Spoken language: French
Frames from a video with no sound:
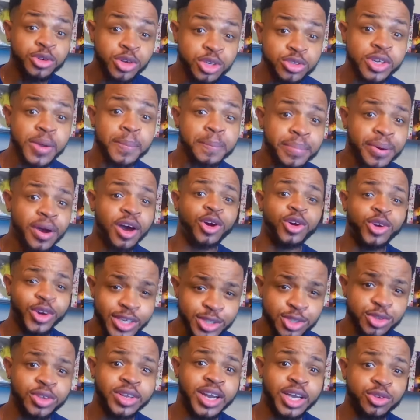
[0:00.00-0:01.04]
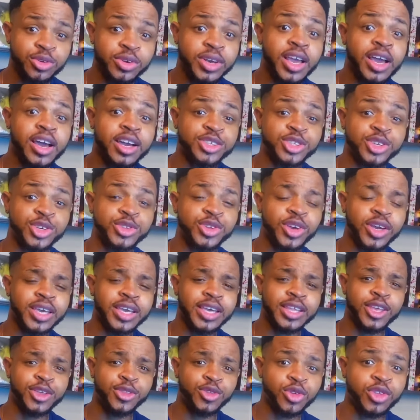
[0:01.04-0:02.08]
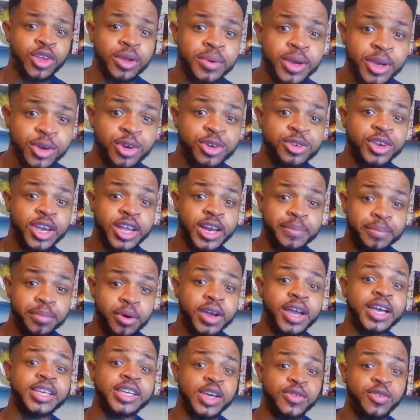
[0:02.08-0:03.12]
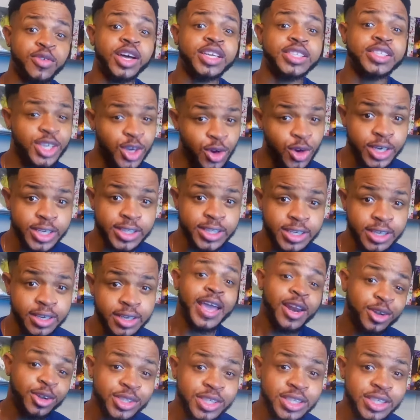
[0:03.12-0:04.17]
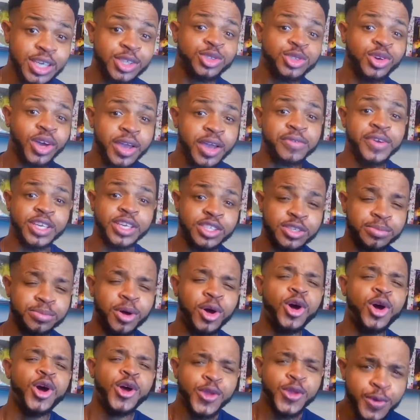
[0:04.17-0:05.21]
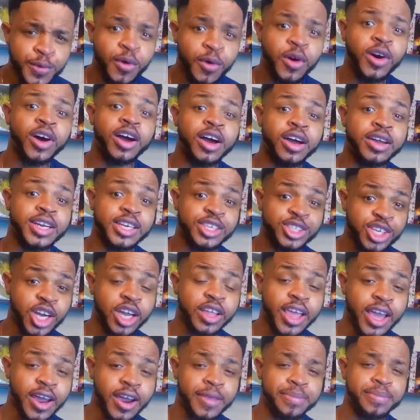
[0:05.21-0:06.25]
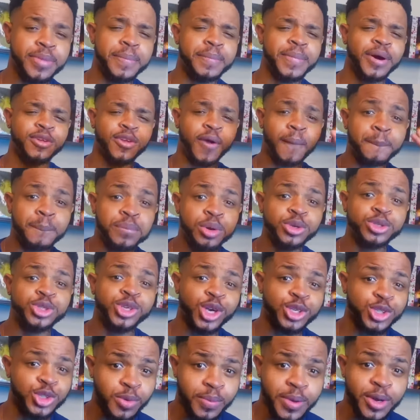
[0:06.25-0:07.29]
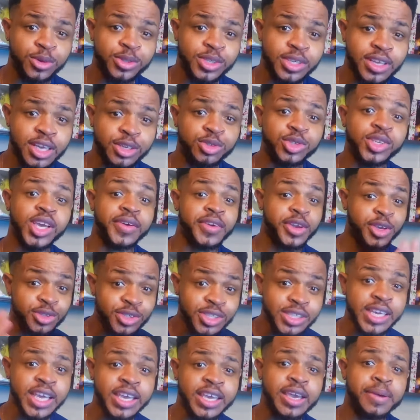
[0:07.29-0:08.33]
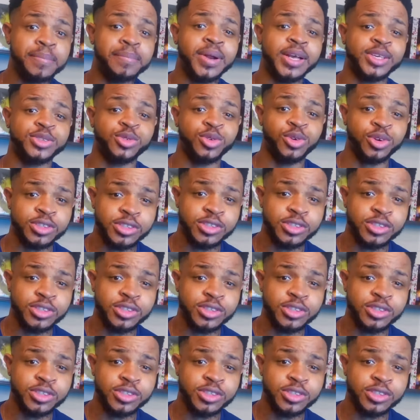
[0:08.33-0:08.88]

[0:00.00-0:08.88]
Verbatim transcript: The Dream prend le risque de la donner à un chanteur qui était totalement inconnu à l'époque, à savoir Dior Holiday, et le titre sera effectivement numéro 1 des charts R&B pendant plusieurs semaines aux États-Unis avec une cinquième place au Hot